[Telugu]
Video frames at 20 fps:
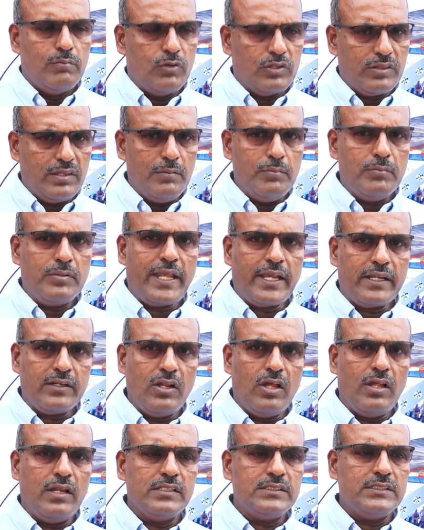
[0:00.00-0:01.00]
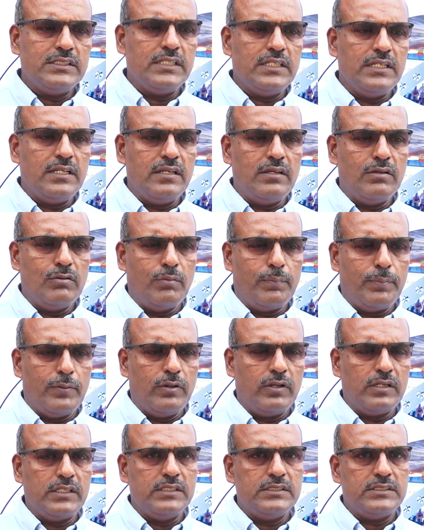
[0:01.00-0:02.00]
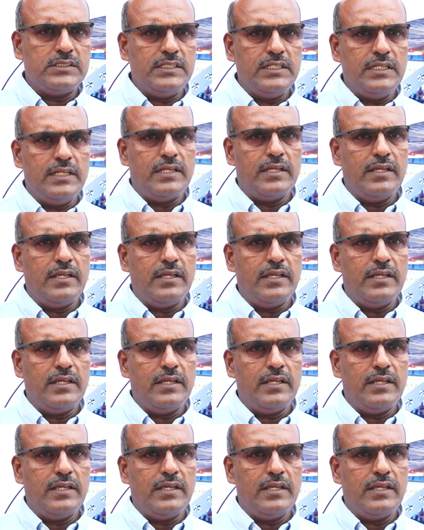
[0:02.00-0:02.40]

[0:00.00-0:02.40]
మొత్తం టెక్నాలజీ ఉపయోగించి